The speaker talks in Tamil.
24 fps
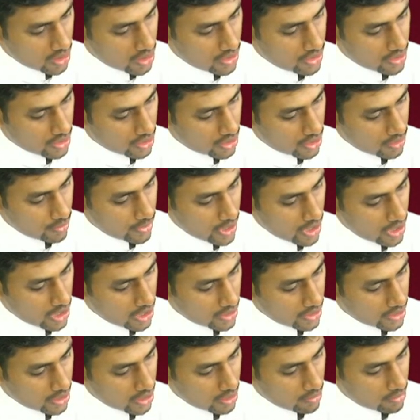இதற்கு மேல்
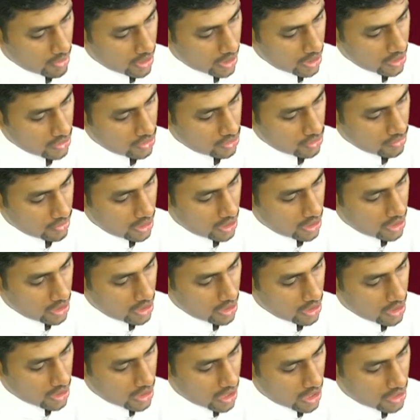அதனை மறைத்து வைக்க
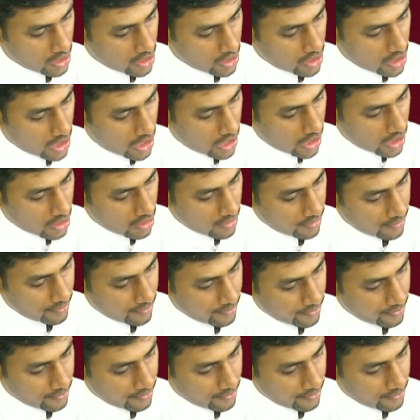இயலாததால்